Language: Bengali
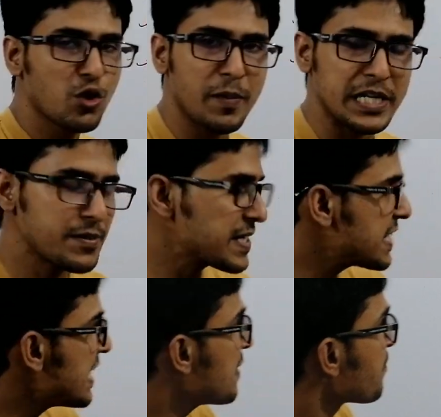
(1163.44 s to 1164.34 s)
বোতল মাঝে
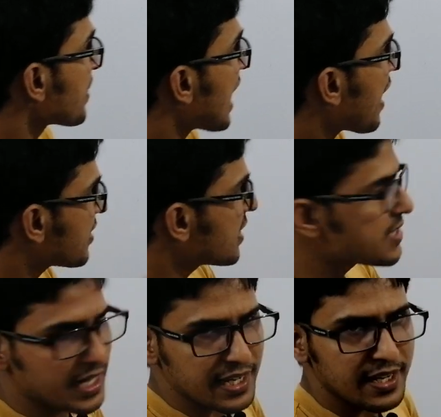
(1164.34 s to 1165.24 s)
মাঝে আটকে
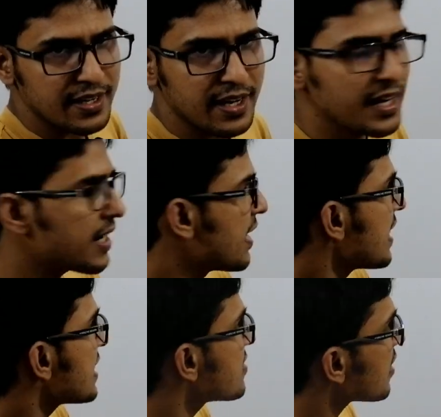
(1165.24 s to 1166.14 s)
যায় হ্যাঁ
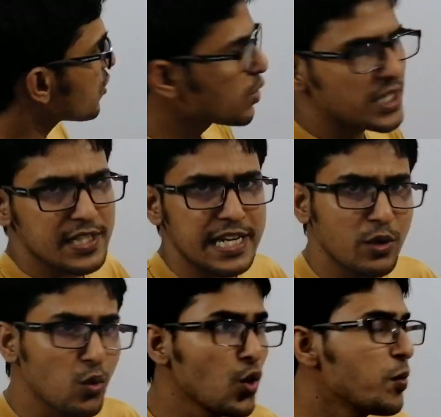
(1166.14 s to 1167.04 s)
স্টার্ট হইতে যায়
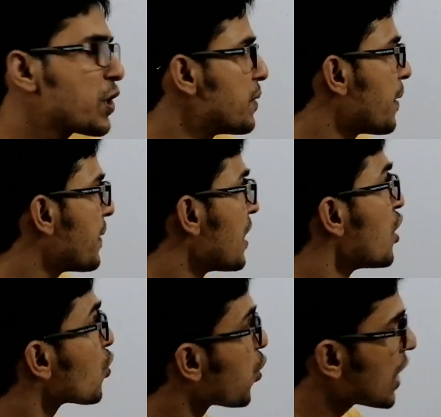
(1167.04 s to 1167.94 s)
এটা খুলবো কিভাবে
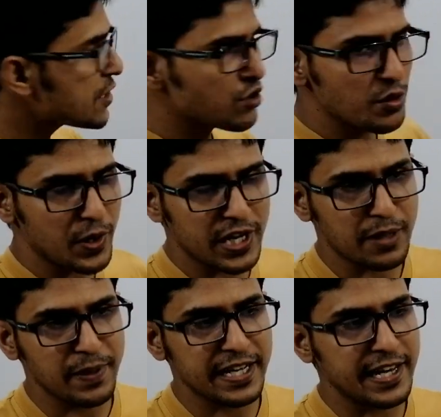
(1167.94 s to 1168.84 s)
খোলার জন্য মনে
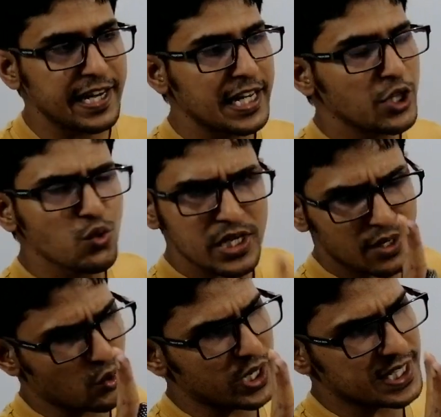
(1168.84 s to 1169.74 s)
রাখবা এখানে দুইটা
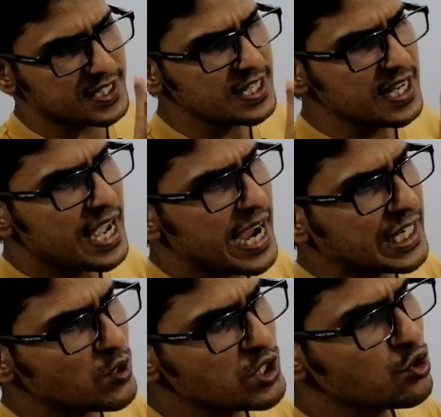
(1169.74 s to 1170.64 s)
ওয়ে আছে
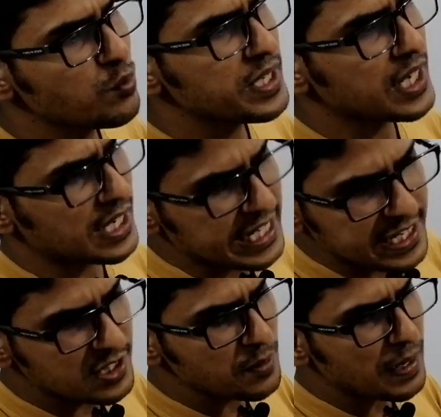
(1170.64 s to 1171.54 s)
একটা হচ্ছে তুমি
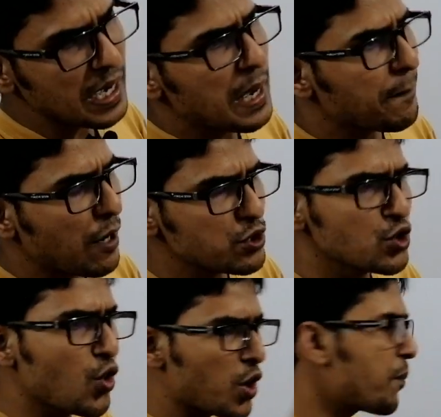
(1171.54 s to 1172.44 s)
হিট দিবা বা
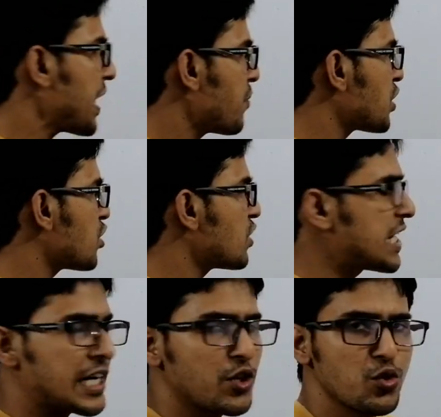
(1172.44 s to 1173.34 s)
হচ্ছে গরম পানির মধ্যে যদি
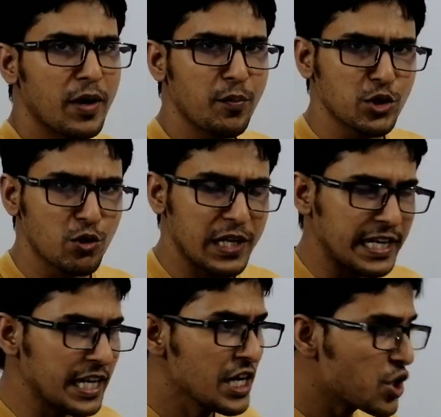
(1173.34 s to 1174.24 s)
এটাকে ডুবাও
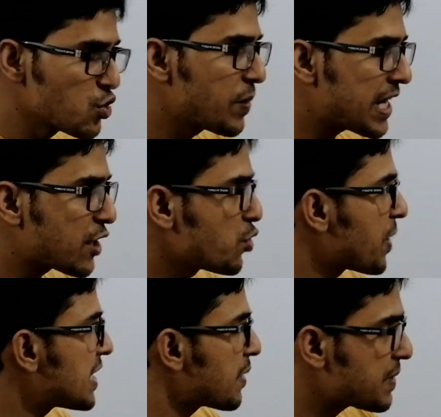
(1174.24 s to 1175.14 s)
বোতলটাকে ডুবালে একটু
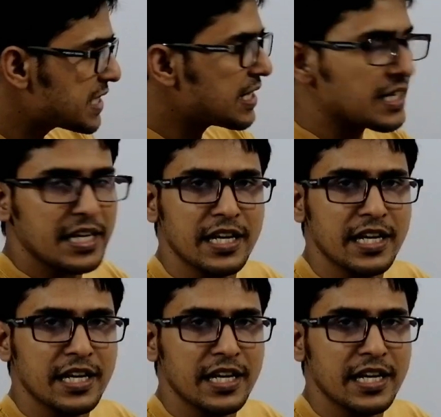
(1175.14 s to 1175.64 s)
পরে দেখবে যে